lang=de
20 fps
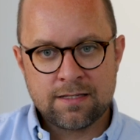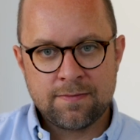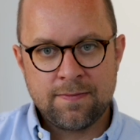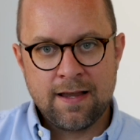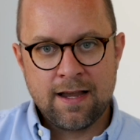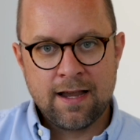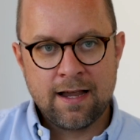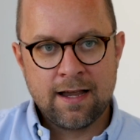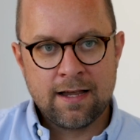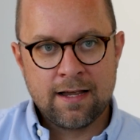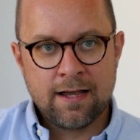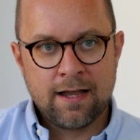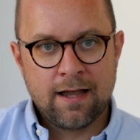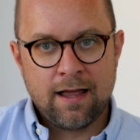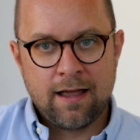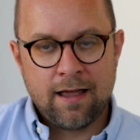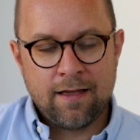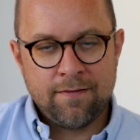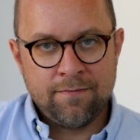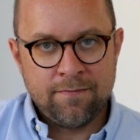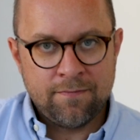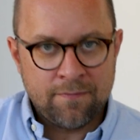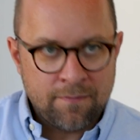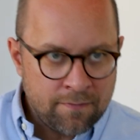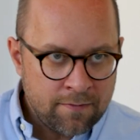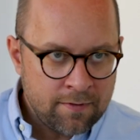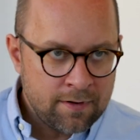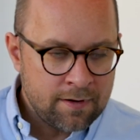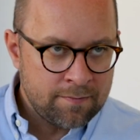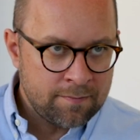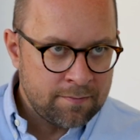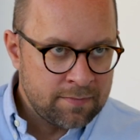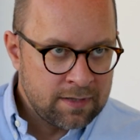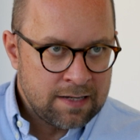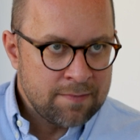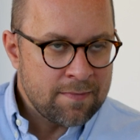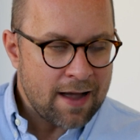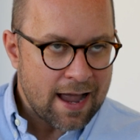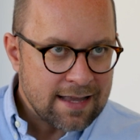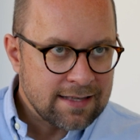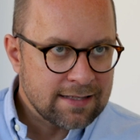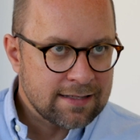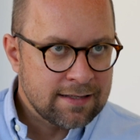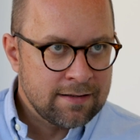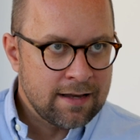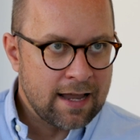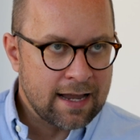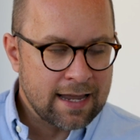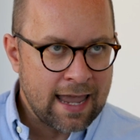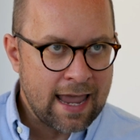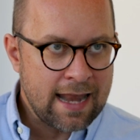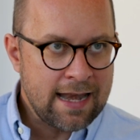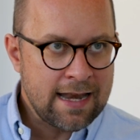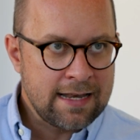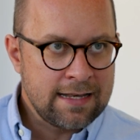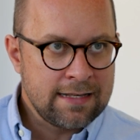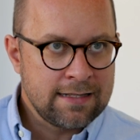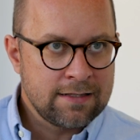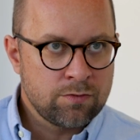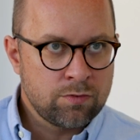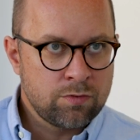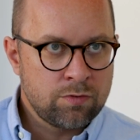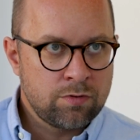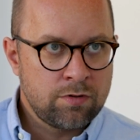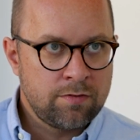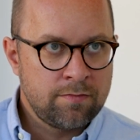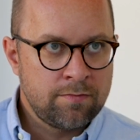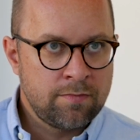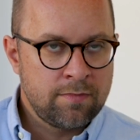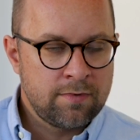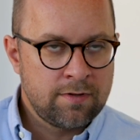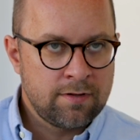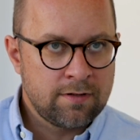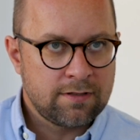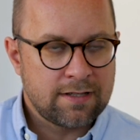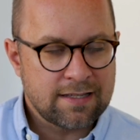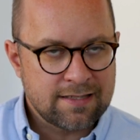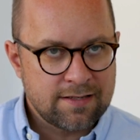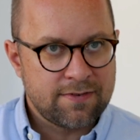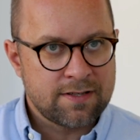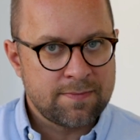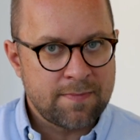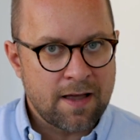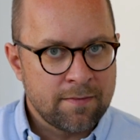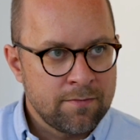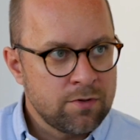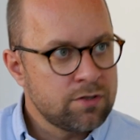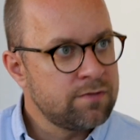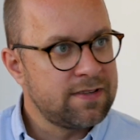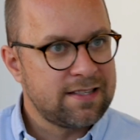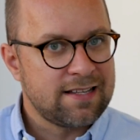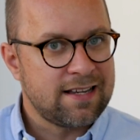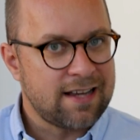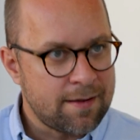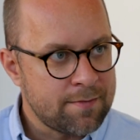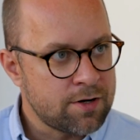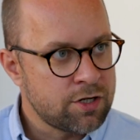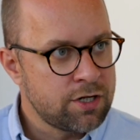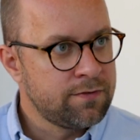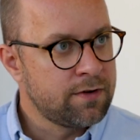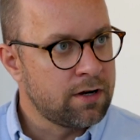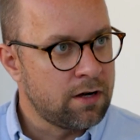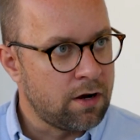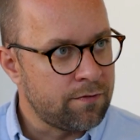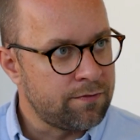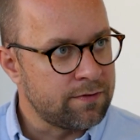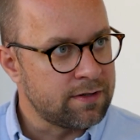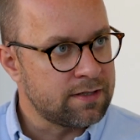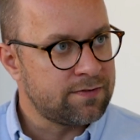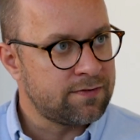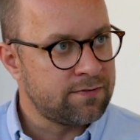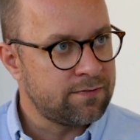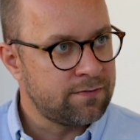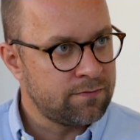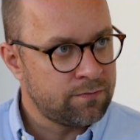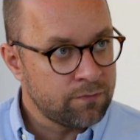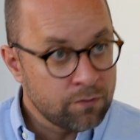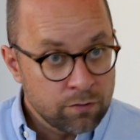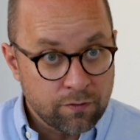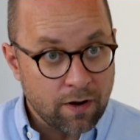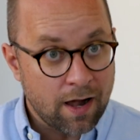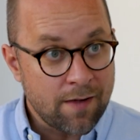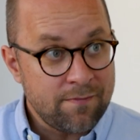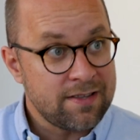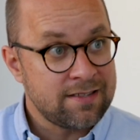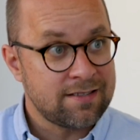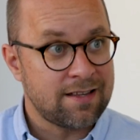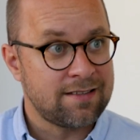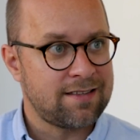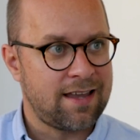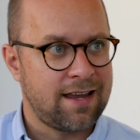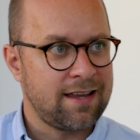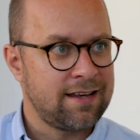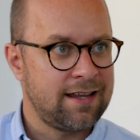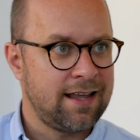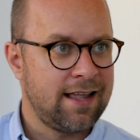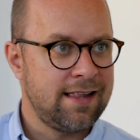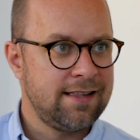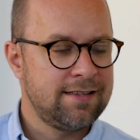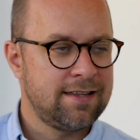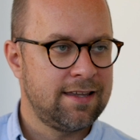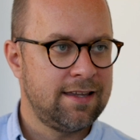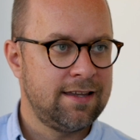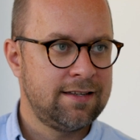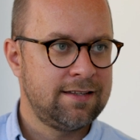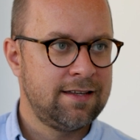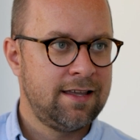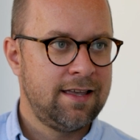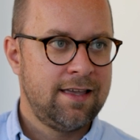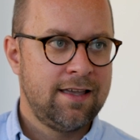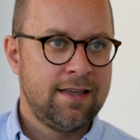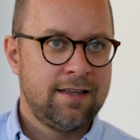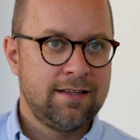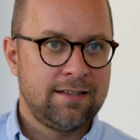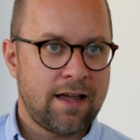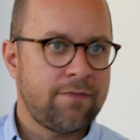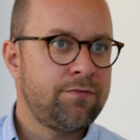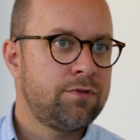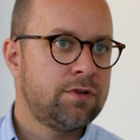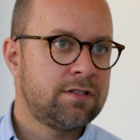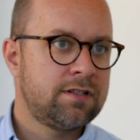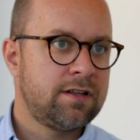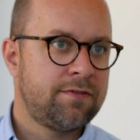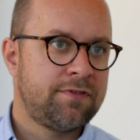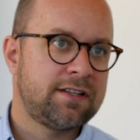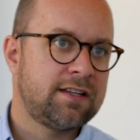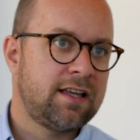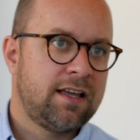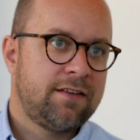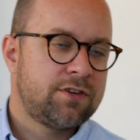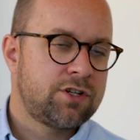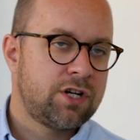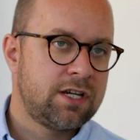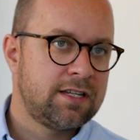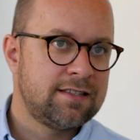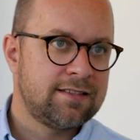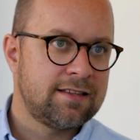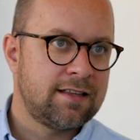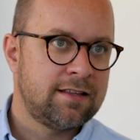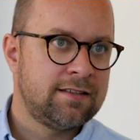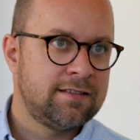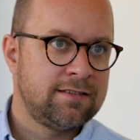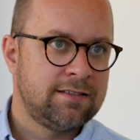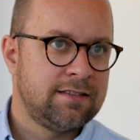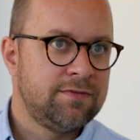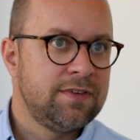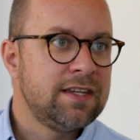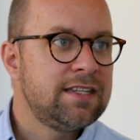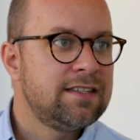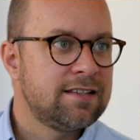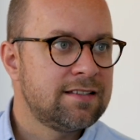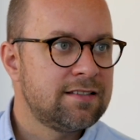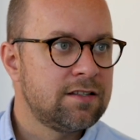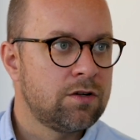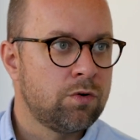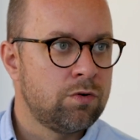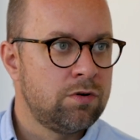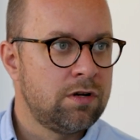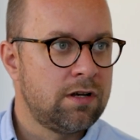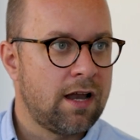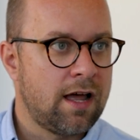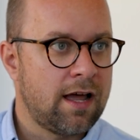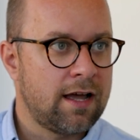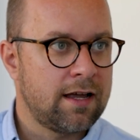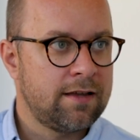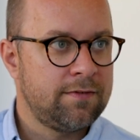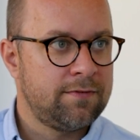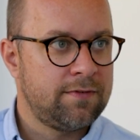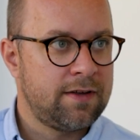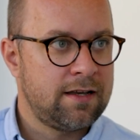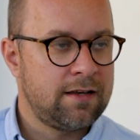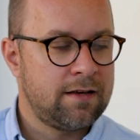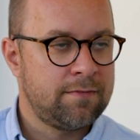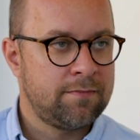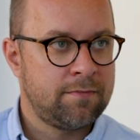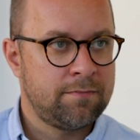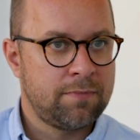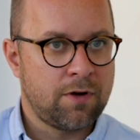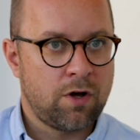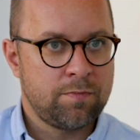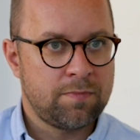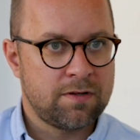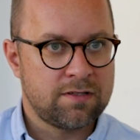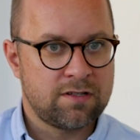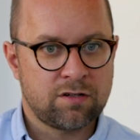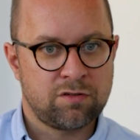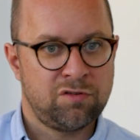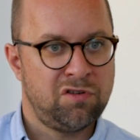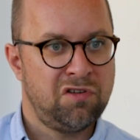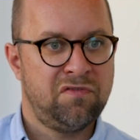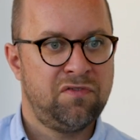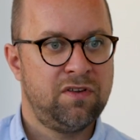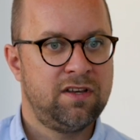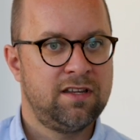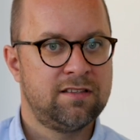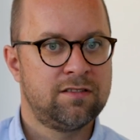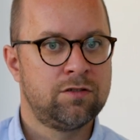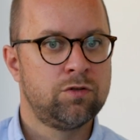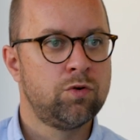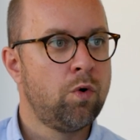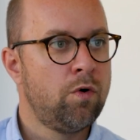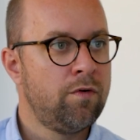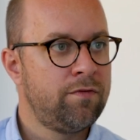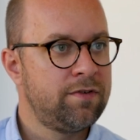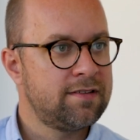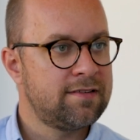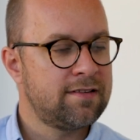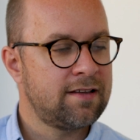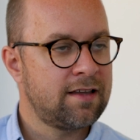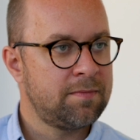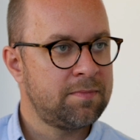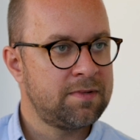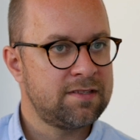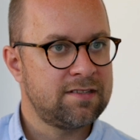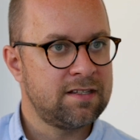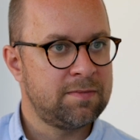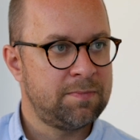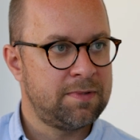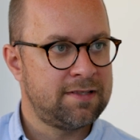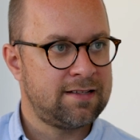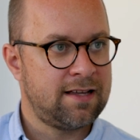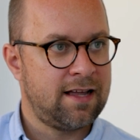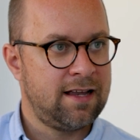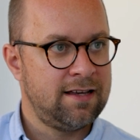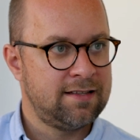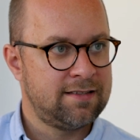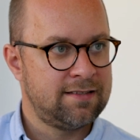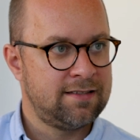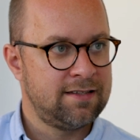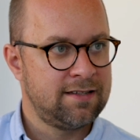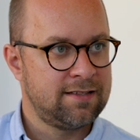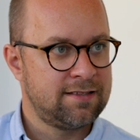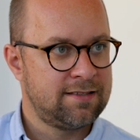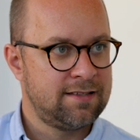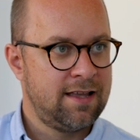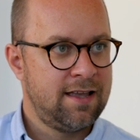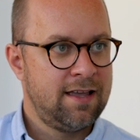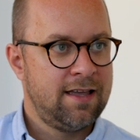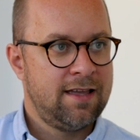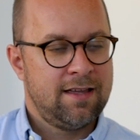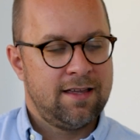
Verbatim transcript: deswegen die meisten erkennen so, dass sie was machen müssen, wenn es halt einmal schiefgelaufen ist. Und vor allem, wenn es ans eigene Geld geht. Dafür ist der Vertrag wahrscheinlich das, die wichtigste Grundlage. Wenn ein Brautpaar sagt, nee, finde ich jetzt doof, das Ergebnis, ich bezahle jetzt nichts.